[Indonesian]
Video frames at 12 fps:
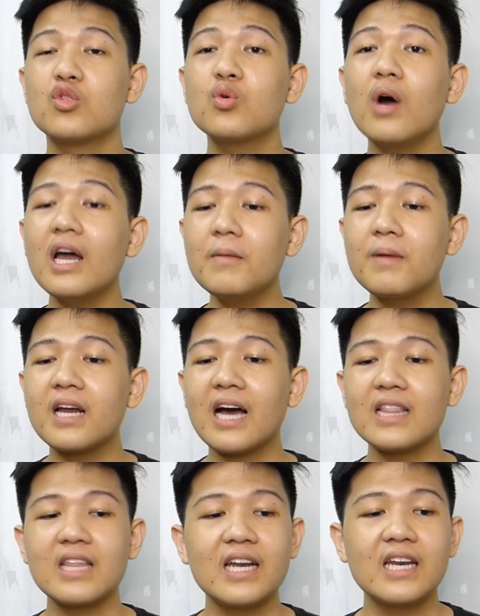Tuhan
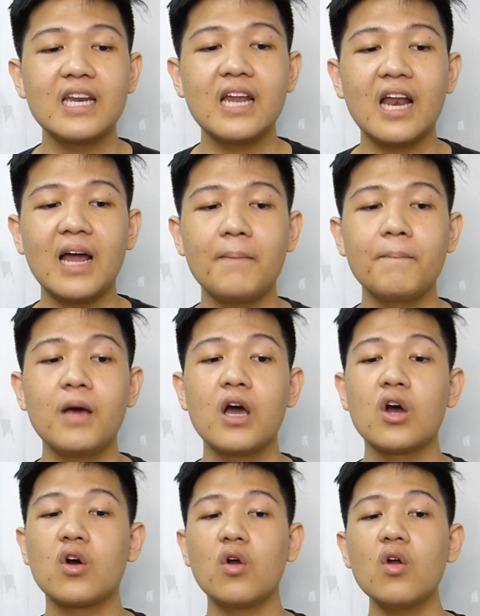berkata di dalam
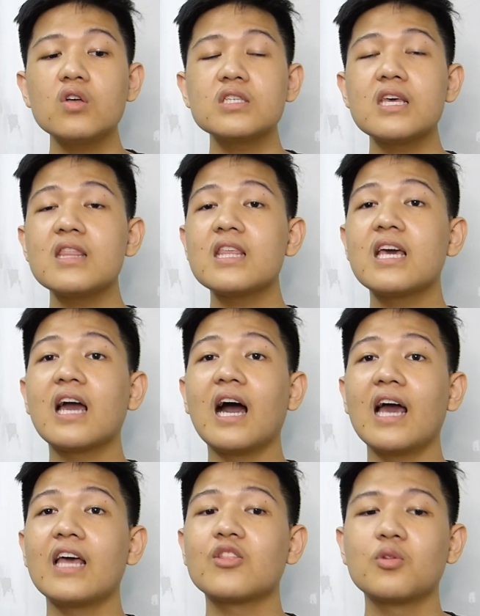Kolosi
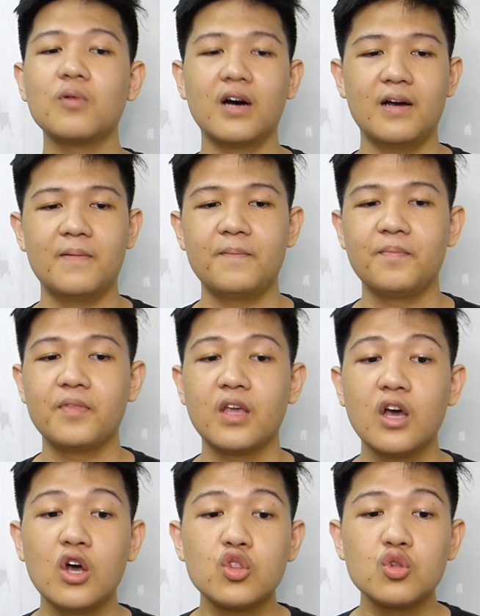3 ayat
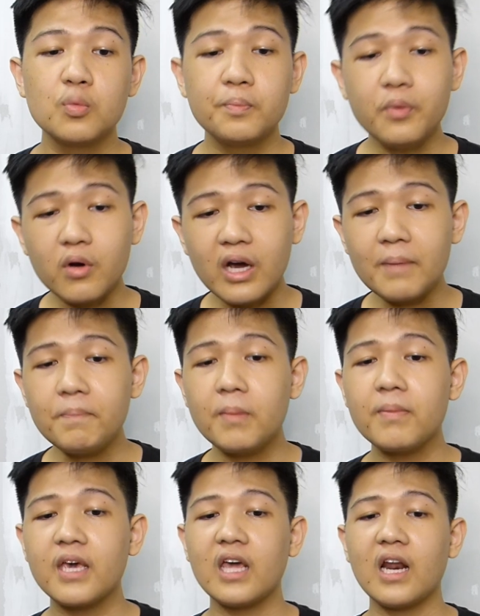2 Tumpukan
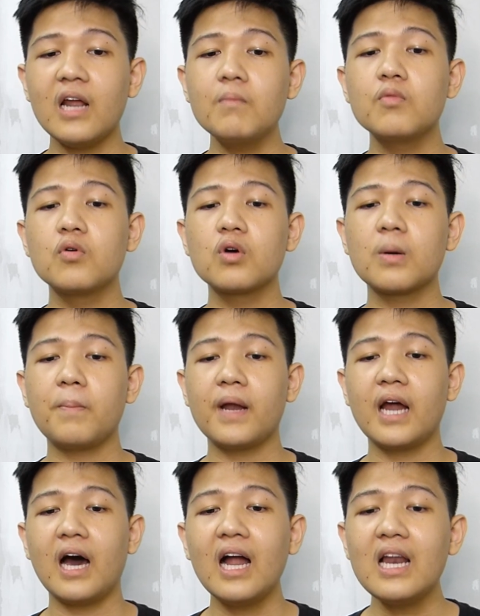pemikiranmu
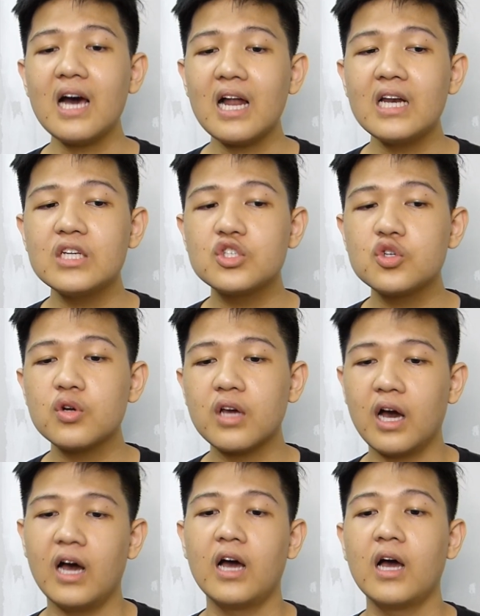kepada hal-hal di
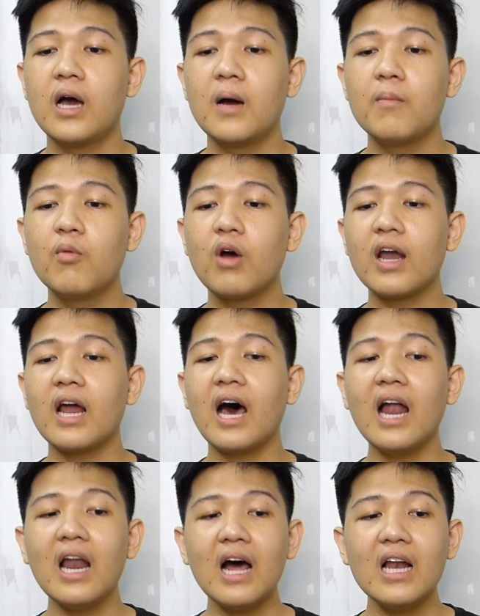surga, bukan
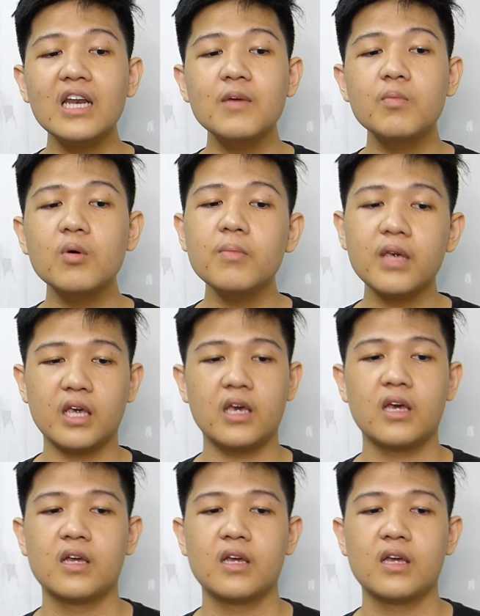hal-hal di bumi.